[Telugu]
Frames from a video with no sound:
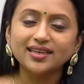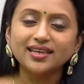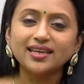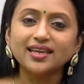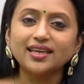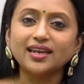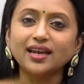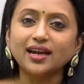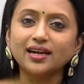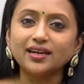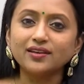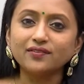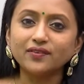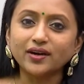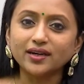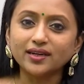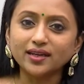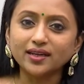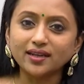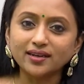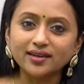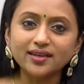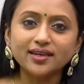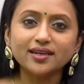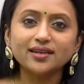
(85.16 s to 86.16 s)
ఇలాంటి
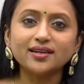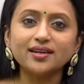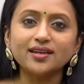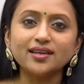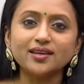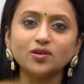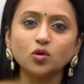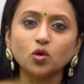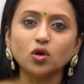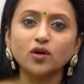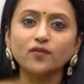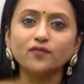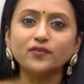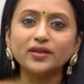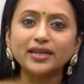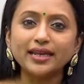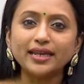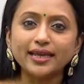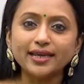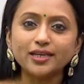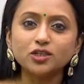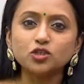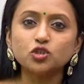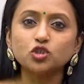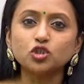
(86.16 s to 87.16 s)
వాటన్నిటిని ఒక
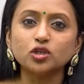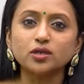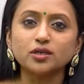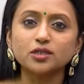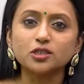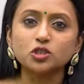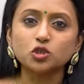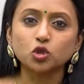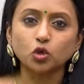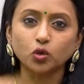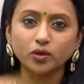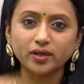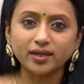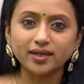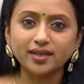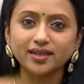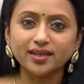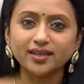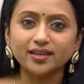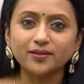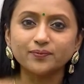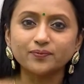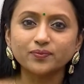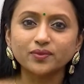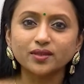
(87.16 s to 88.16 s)
విలేజ్ స్టోరీని
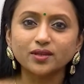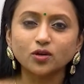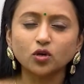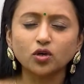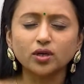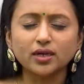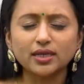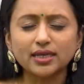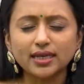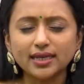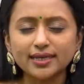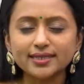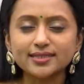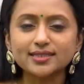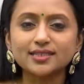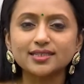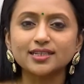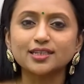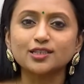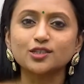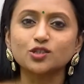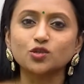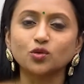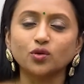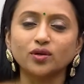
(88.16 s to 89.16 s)
ఒక
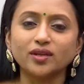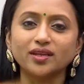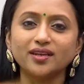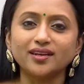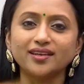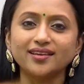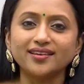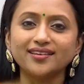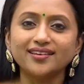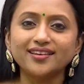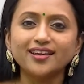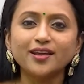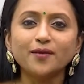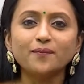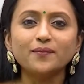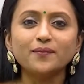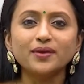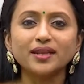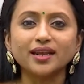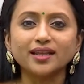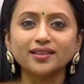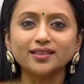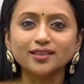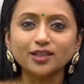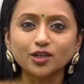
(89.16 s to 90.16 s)
రియలిస్టిక్ స్టోరీని
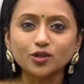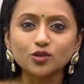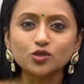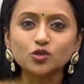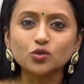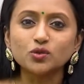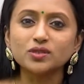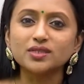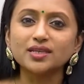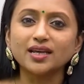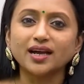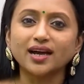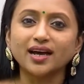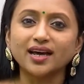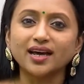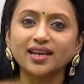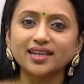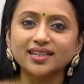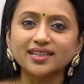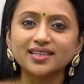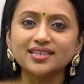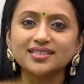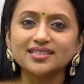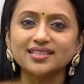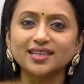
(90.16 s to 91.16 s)
మీరందరూ చూసి
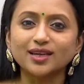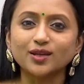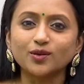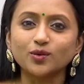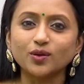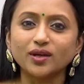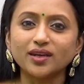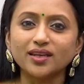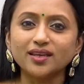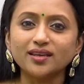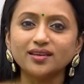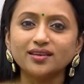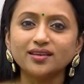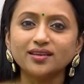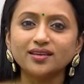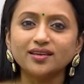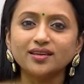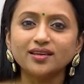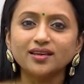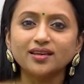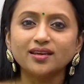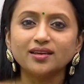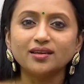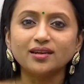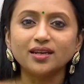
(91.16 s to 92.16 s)
ఆనందిస్తారు అని
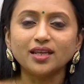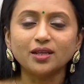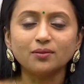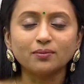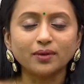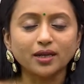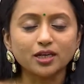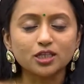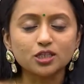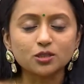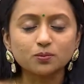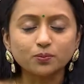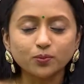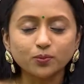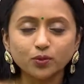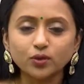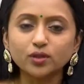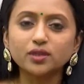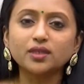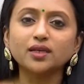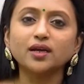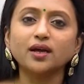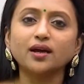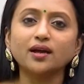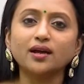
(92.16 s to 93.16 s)
నేను
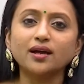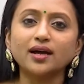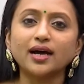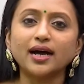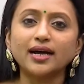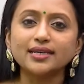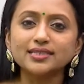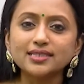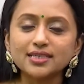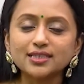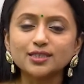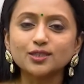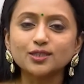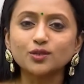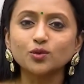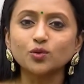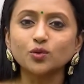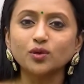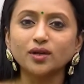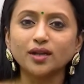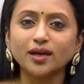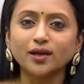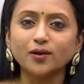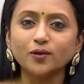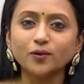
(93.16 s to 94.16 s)
మనస్ఫూర్తిగా ఆశిస్తూ
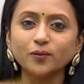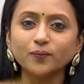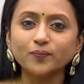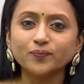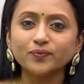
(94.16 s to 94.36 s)
ఉన్నాను